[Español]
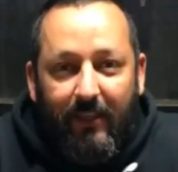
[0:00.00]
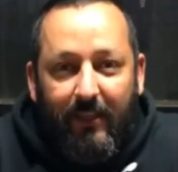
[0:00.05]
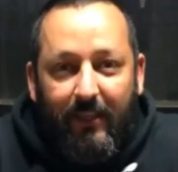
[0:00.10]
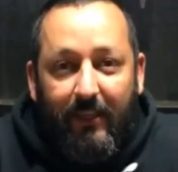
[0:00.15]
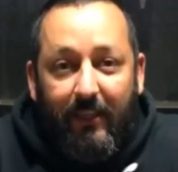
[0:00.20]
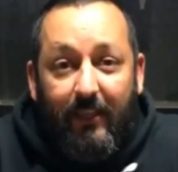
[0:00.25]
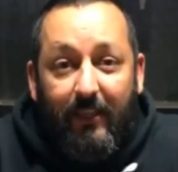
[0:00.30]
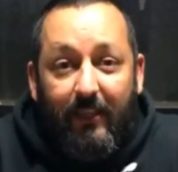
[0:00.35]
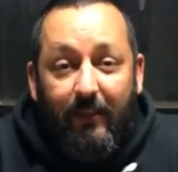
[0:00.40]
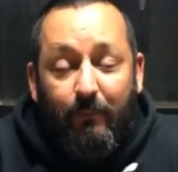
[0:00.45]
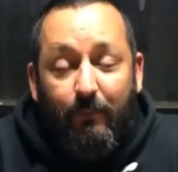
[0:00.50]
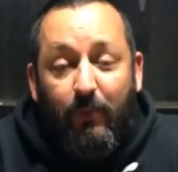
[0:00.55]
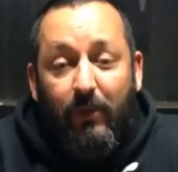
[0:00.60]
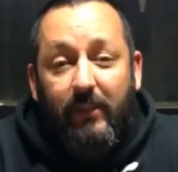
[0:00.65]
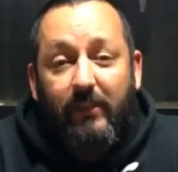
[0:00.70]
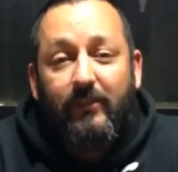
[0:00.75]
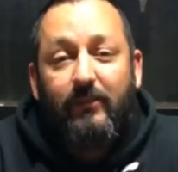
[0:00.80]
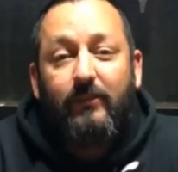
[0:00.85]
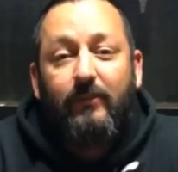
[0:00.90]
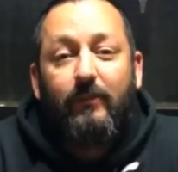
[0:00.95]
y
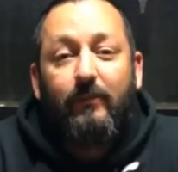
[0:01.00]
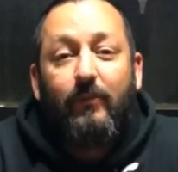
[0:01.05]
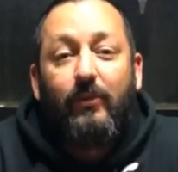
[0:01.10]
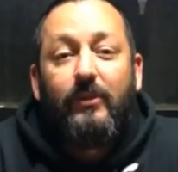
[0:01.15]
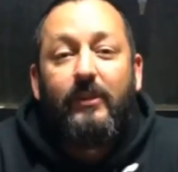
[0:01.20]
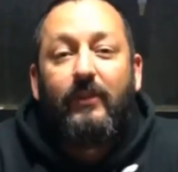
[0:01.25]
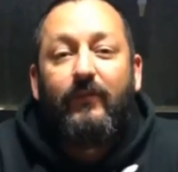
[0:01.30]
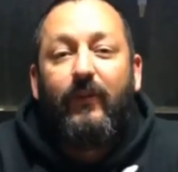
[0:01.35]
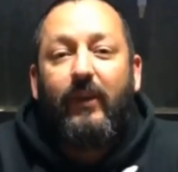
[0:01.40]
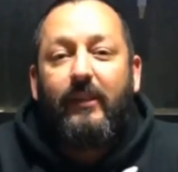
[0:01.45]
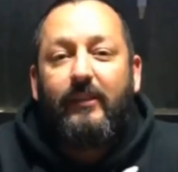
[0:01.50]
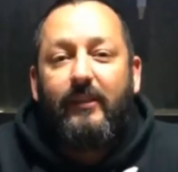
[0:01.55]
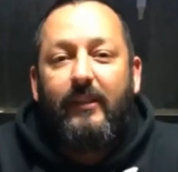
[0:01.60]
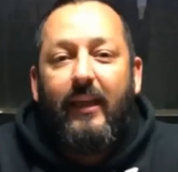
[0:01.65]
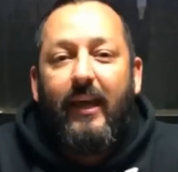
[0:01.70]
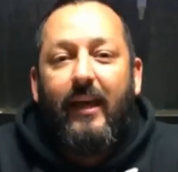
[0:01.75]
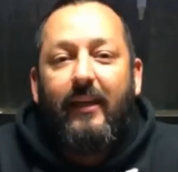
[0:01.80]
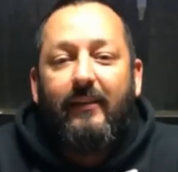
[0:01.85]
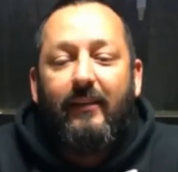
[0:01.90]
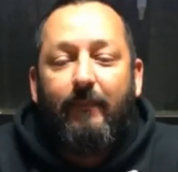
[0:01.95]
pues muchas
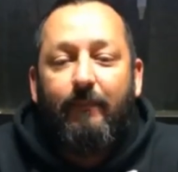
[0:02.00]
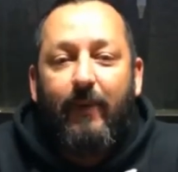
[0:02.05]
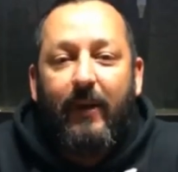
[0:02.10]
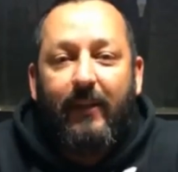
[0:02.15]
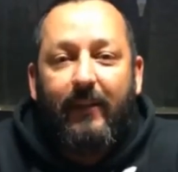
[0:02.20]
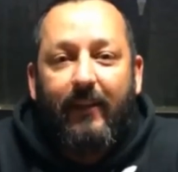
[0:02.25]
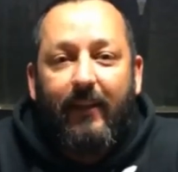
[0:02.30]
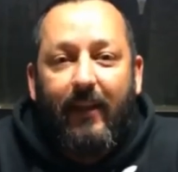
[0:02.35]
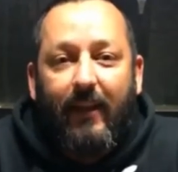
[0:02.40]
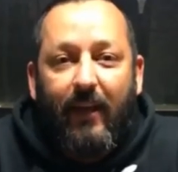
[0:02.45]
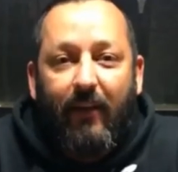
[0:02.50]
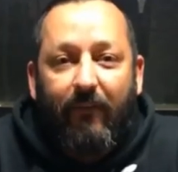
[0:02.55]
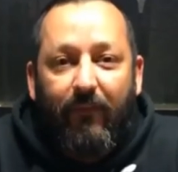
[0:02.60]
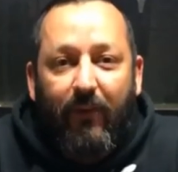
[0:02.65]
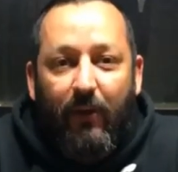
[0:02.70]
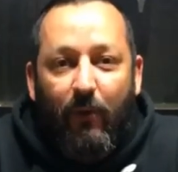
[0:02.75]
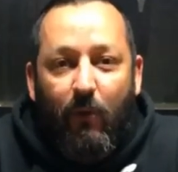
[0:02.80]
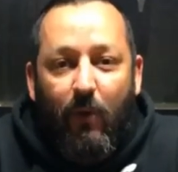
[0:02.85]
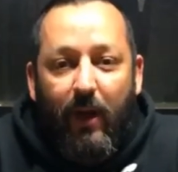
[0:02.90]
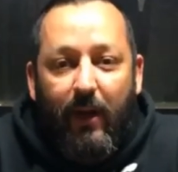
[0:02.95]
felicidades de parte del
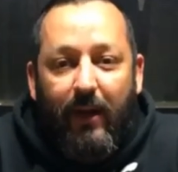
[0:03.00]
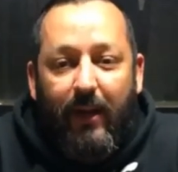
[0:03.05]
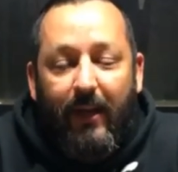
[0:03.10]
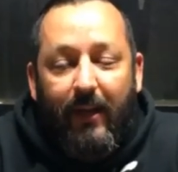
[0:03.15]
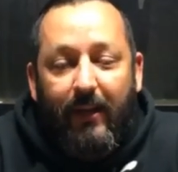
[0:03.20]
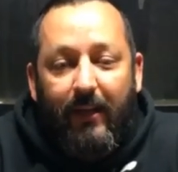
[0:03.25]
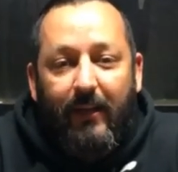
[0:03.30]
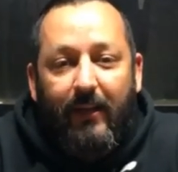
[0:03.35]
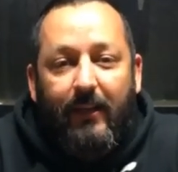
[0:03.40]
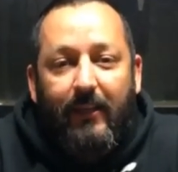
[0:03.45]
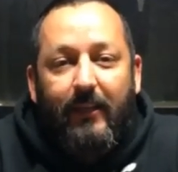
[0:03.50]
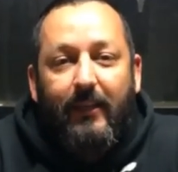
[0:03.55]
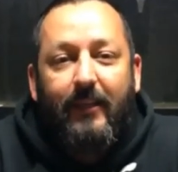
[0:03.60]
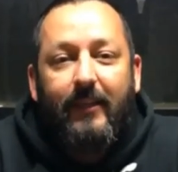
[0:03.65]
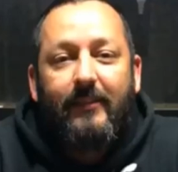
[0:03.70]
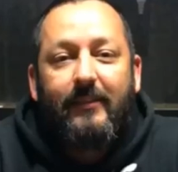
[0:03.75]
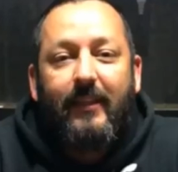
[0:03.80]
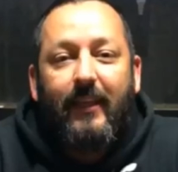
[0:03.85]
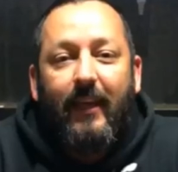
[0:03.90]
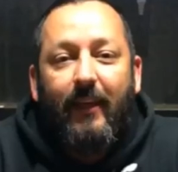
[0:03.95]
Café Iguana y
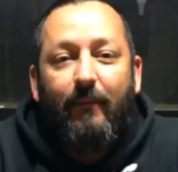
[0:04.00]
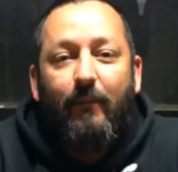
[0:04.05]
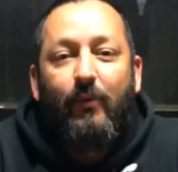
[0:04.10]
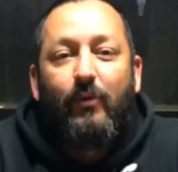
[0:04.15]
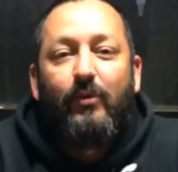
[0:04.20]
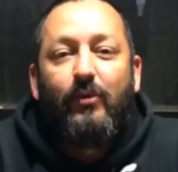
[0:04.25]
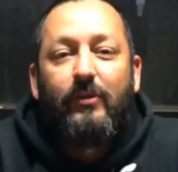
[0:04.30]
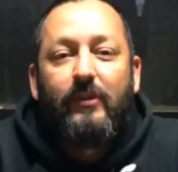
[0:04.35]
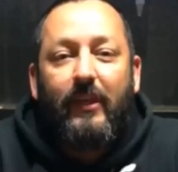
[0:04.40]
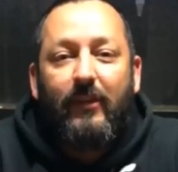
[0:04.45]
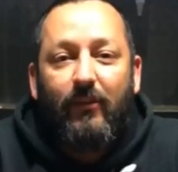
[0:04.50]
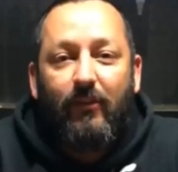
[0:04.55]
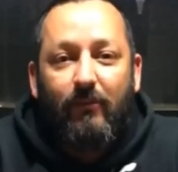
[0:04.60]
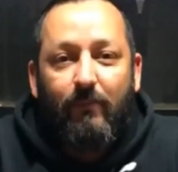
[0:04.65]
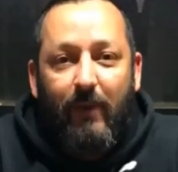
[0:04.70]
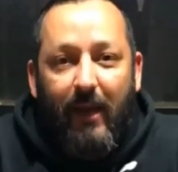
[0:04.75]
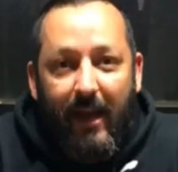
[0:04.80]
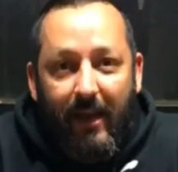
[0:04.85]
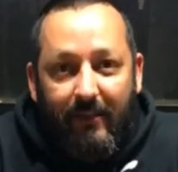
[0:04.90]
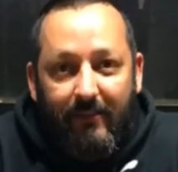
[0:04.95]
que sigan muchos
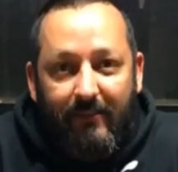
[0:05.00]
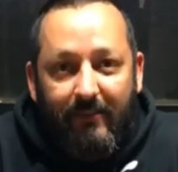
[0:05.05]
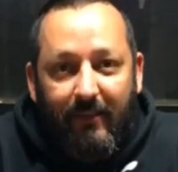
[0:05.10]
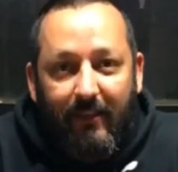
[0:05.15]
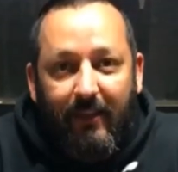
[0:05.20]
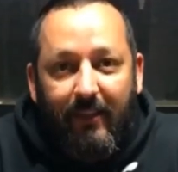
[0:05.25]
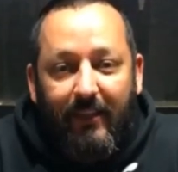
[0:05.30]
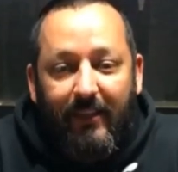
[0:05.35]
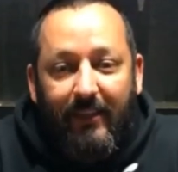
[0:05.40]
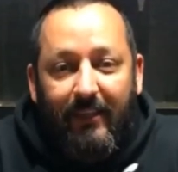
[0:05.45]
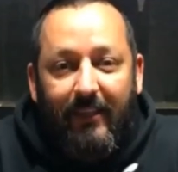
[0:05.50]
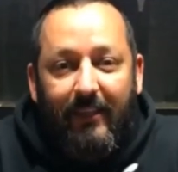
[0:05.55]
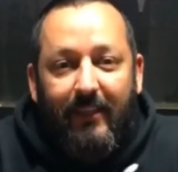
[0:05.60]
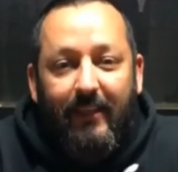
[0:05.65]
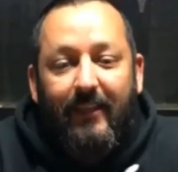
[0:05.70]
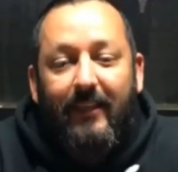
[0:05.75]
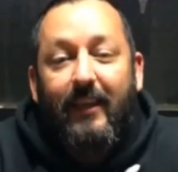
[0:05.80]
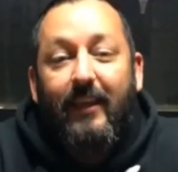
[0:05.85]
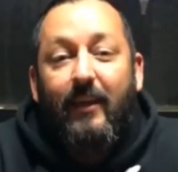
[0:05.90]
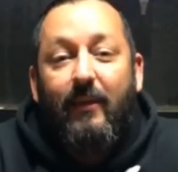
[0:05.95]
años más
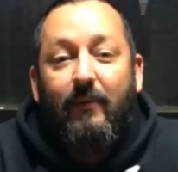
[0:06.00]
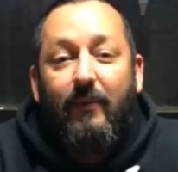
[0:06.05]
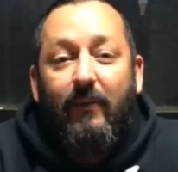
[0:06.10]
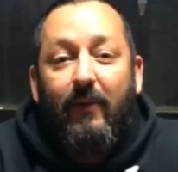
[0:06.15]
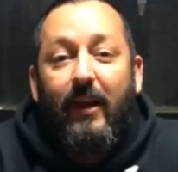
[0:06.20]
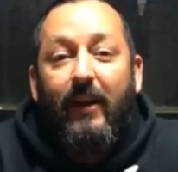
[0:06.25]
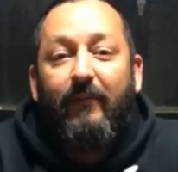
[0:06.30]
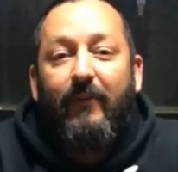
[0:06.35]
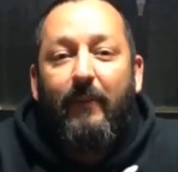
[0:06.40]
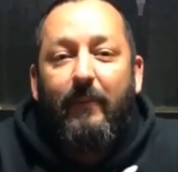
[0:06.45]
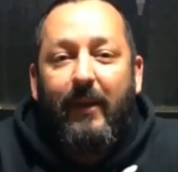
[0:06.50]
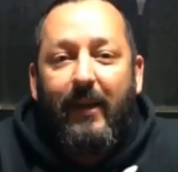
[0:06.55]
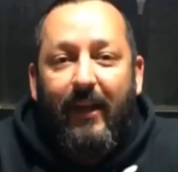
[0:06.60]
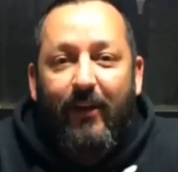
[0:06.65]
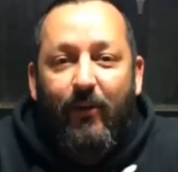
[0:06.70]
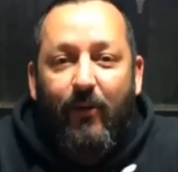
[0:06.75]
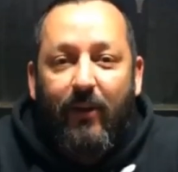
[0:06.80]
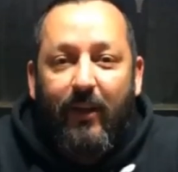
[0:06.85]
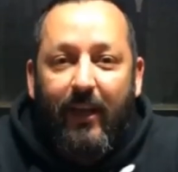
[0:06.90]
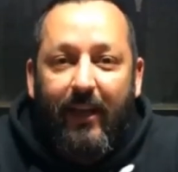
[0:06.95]
y que viva la
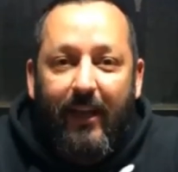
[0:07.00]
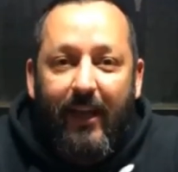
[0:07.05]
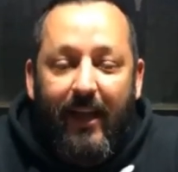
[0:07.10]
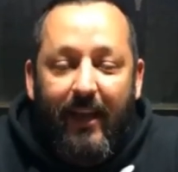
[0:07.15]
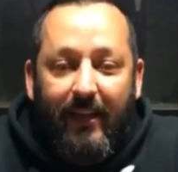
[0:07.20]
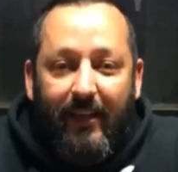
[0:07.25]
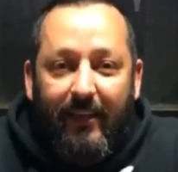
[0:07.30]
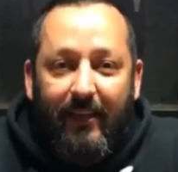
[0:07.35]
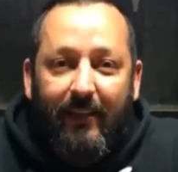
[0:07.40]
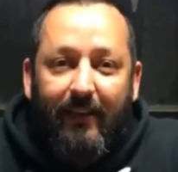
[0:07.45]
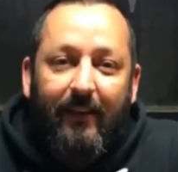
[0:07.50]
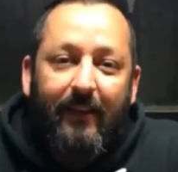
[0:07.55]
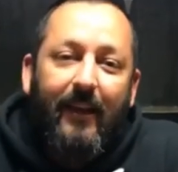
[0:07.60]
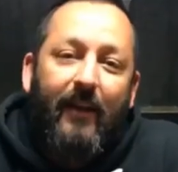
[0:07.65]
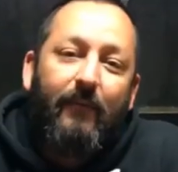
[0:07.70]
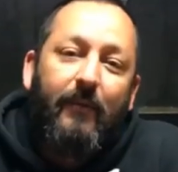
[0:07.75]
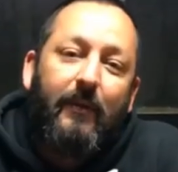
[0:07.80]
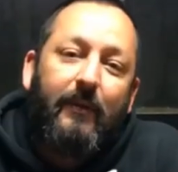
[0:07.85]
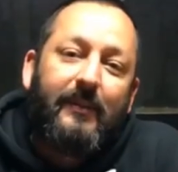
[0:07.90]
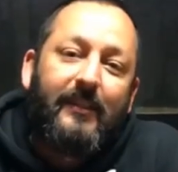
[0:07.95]
familia rockera y
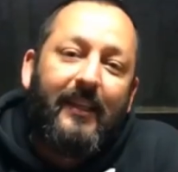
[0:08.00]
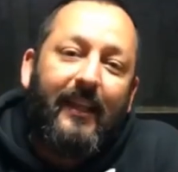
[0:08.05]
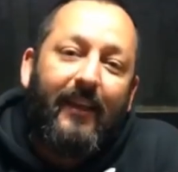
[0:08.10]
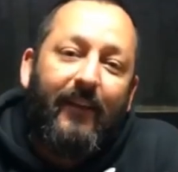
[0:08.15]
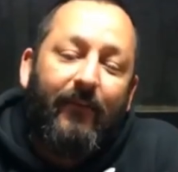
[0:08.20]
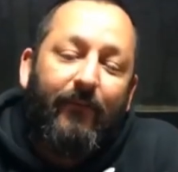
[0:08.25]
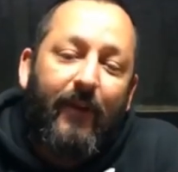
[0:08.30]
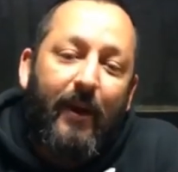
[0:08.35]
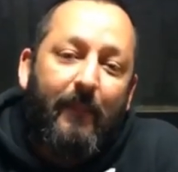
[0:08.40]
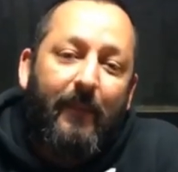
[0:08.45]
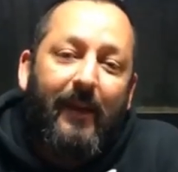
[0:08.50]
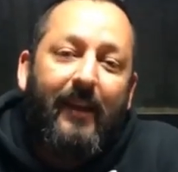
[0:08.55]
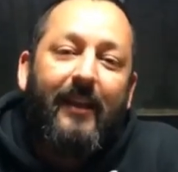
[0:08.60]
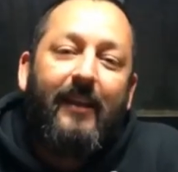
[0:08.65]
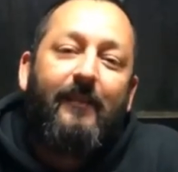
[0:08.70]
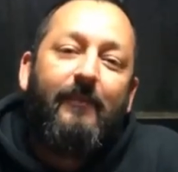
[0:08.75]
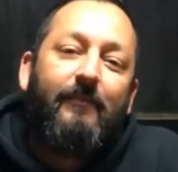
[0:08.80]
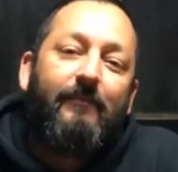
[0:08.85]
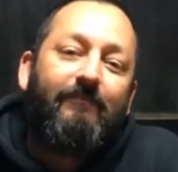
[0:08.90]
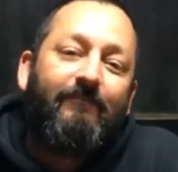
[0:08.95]
la Big City
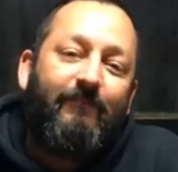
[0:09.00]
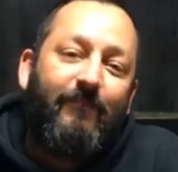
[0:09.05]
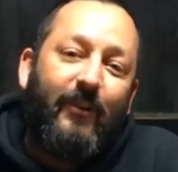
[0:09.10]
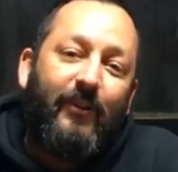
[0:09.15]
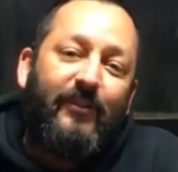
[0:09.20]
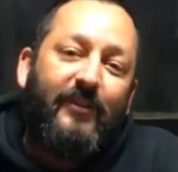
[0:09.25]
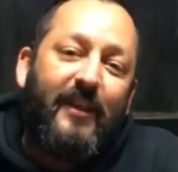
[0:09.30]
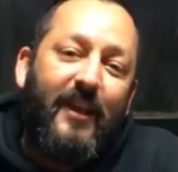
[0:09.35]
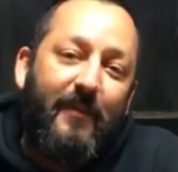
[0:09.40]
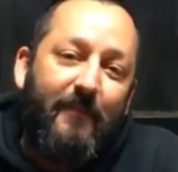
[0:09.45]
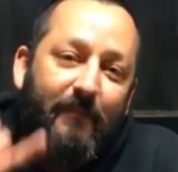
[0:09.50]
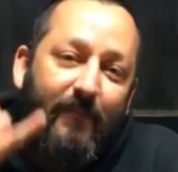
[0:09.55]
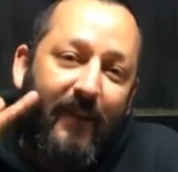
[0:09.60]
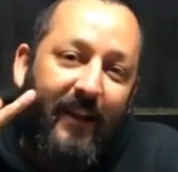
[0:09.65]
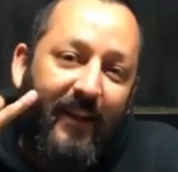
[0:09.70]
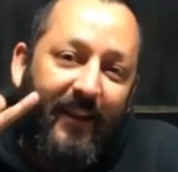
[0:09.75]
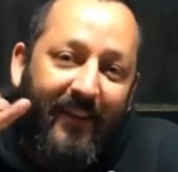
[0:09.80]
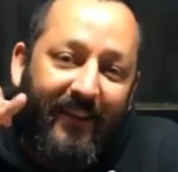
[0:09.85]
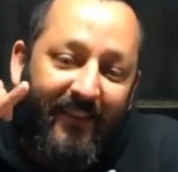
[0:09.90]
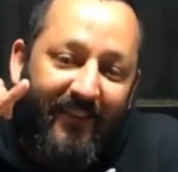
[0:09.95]
Family por
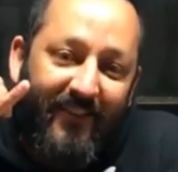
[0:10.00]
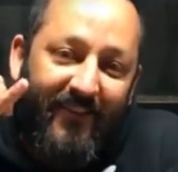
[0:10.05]
siempre.